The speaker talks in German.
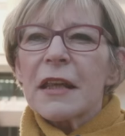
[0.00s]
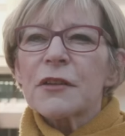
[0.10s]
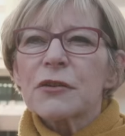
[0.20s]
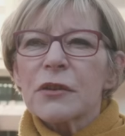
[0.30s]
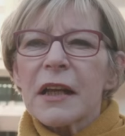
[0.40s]

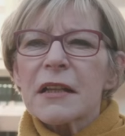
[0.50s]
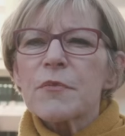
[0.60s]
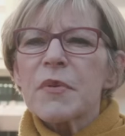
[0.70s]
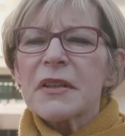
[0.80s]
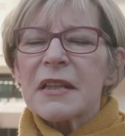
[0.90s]
Der
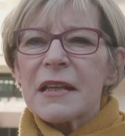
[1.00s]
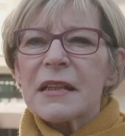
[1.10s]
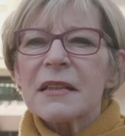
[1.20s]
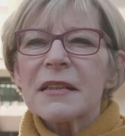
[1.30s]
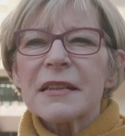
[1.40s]
Stuttgarter
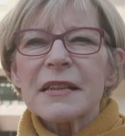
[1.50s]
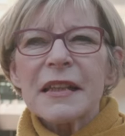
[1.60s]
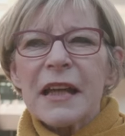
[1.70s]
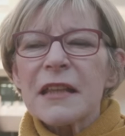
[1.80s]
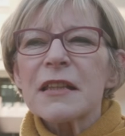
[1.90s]
Prozess hat
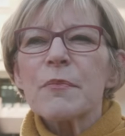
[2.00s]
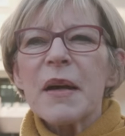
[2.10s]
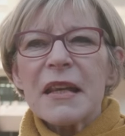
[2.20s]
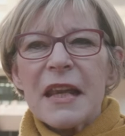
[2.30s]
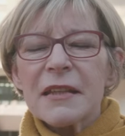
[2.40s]
die ganze
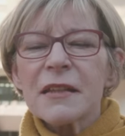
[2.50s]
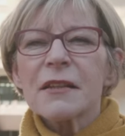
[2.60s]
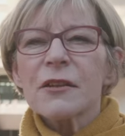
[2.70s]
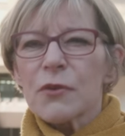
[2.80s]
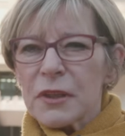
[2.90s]
Palette
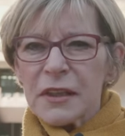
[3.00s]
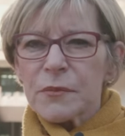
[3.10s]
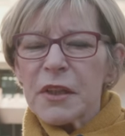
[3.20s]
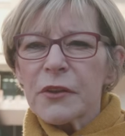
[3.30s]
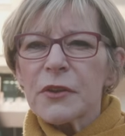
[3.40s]
des
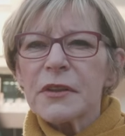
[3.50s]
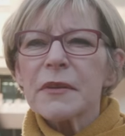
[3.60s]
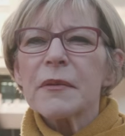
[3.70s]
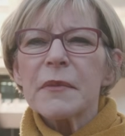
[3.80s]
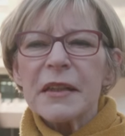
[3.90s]

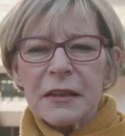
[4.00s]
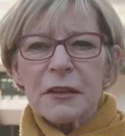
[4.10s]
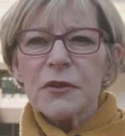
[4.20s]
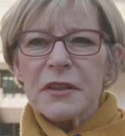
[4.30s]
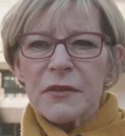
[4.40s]
Rotlichtmilieus
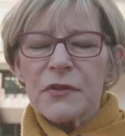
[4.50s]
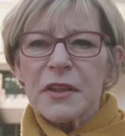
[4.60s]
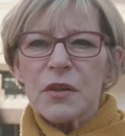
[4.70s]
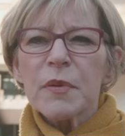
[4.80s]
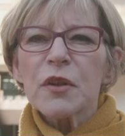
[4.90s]
inklusive
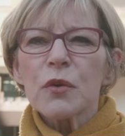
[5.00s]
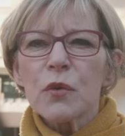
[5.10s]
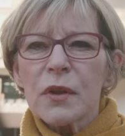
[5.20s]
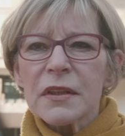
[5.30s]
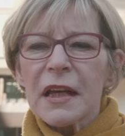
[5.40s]
des
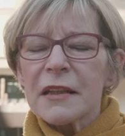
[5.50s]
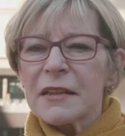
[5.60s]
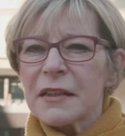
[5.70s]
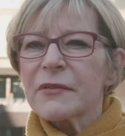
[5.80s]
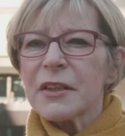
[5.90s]
Betrugs an
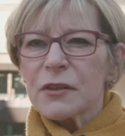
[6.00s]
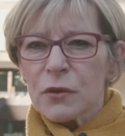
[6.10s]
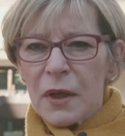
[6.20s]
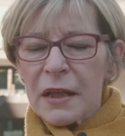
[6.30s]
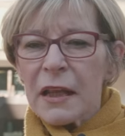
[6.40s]
den
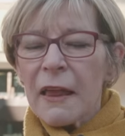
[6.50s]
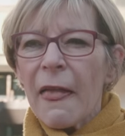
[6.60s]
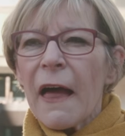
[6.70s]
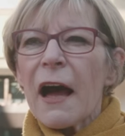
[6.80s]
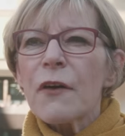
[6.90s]
Investoren
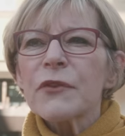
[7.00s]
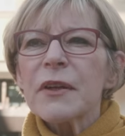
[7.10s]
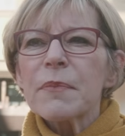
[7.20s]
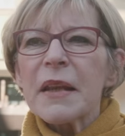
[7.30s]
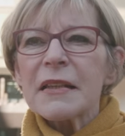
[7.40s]

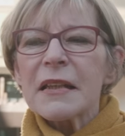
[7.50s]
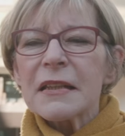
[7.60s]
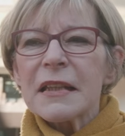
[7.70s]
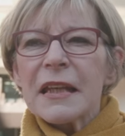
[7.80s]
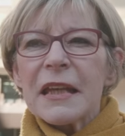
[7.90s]

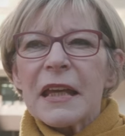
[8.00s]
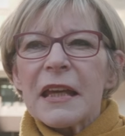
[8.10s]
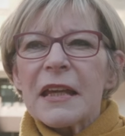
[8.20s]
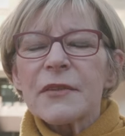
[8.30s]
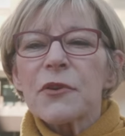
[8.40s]
aufgeblättert.
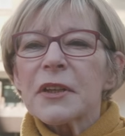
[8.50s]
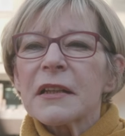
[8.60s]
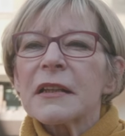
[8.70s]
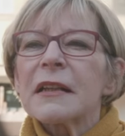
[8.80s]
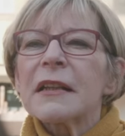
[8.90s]
Es
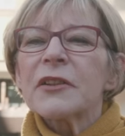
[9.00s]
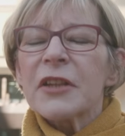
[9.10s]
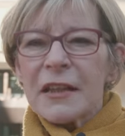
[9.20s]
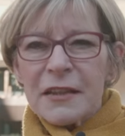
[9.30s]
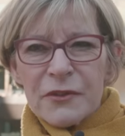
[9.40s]
wurden
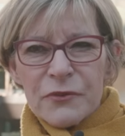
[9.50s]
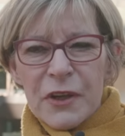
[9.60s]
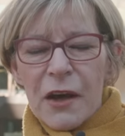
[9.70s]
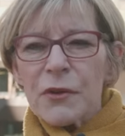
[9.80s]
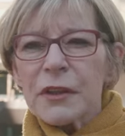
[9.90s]
geschädigte
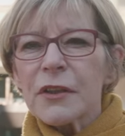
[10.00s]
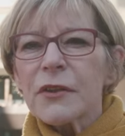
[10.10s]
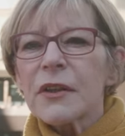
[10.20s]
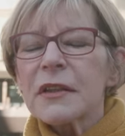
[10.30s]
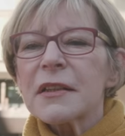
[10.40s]
Frauen
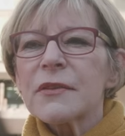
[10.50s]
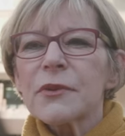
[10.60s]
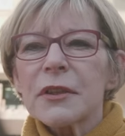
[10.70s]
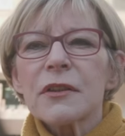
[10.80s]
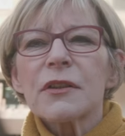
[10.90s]
gehört, es
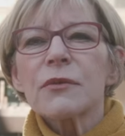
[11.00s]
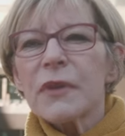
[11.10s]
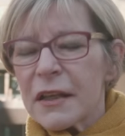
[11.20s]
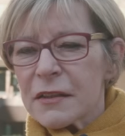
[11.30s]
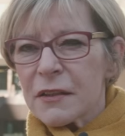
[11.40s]
wurden
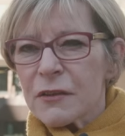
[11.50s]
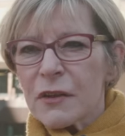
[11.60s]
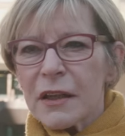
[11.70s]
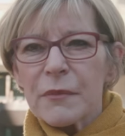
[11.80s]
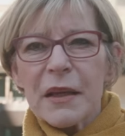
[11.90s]
Zuhälter
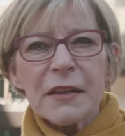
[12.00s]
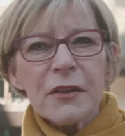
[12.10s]
noch einmal